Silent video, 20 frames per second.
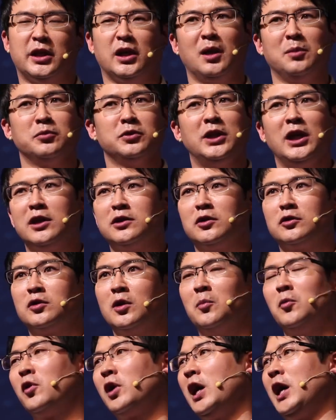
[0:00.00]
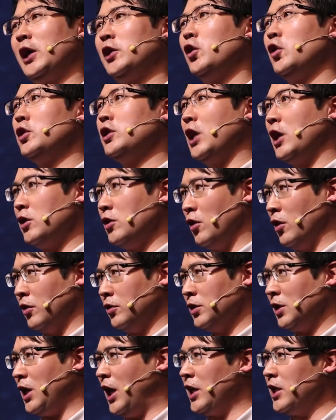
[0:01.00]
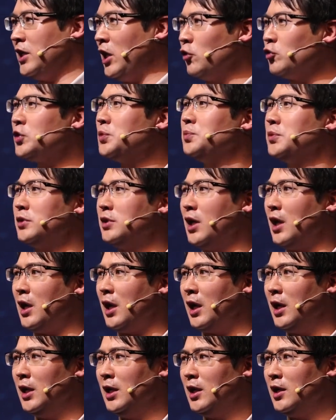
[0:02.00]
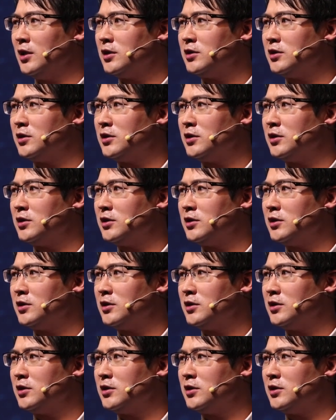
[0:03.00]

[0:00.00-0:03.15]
제가 무대에 서서 뭔가 강연이나 이런 강의를 하고 싶은데